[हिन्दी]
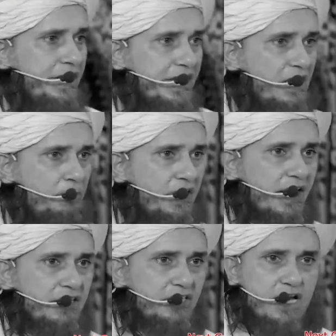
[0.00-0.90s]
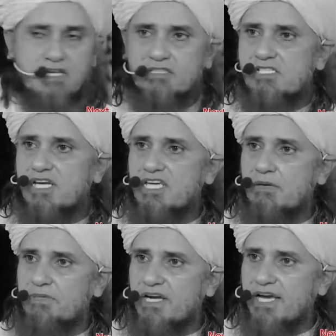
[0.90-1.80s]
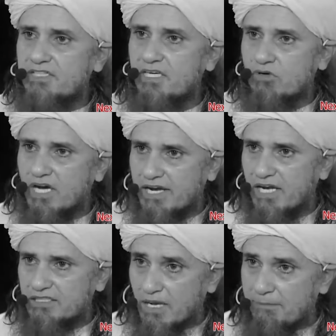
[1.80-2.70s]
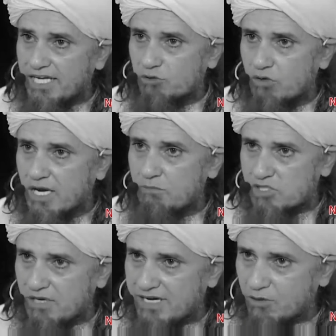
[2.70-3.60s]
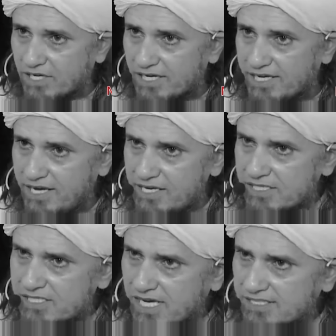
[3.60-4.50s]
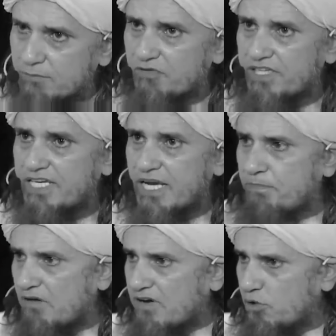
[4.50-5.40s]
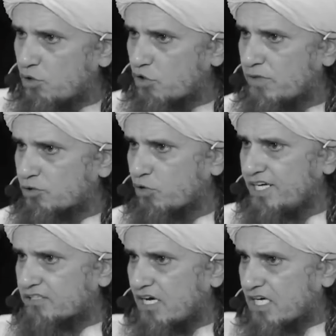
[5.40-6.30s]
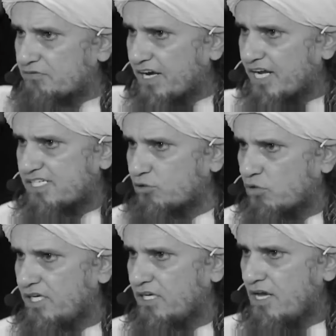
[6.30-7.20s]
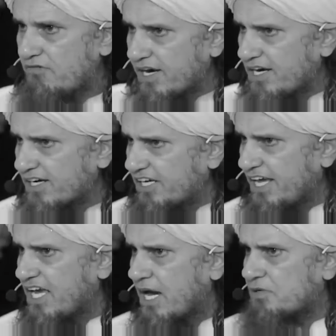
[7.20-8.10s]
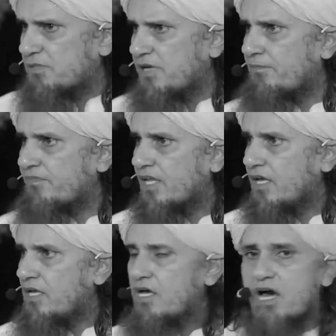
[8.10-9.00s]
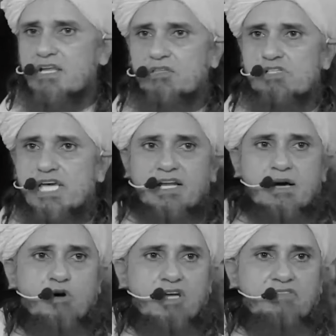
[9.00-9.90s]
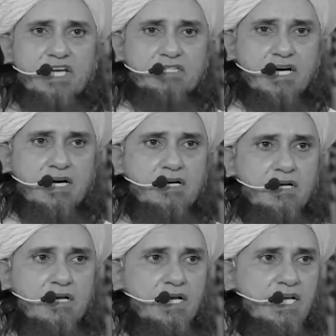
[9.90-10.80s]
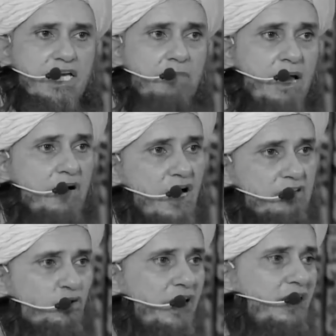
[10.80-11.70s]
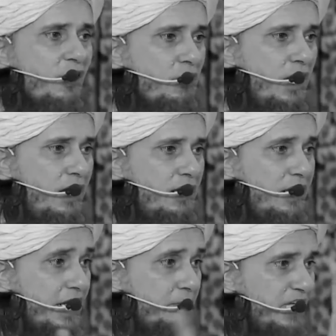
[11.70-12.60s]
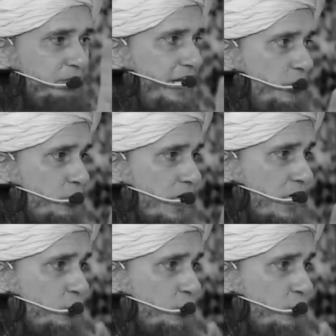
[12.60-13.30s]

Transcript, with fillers: हरे की अपनी राय थी हजरत हसन की अपनी राय थी उनका ख्याल था कि बैत होना मुसलमानों के लिए ज़्यादा मुफीद है एक पावरफुल हुकूमत होगी एक ताकतवर रियासत होगी वरना लड़ते रहेंगे आपस में हजरत हुसैन का मौकफ़ ये था कि मैं बगावत तो नहीं करूँगा लेकिन बैत भी नहीं हूँ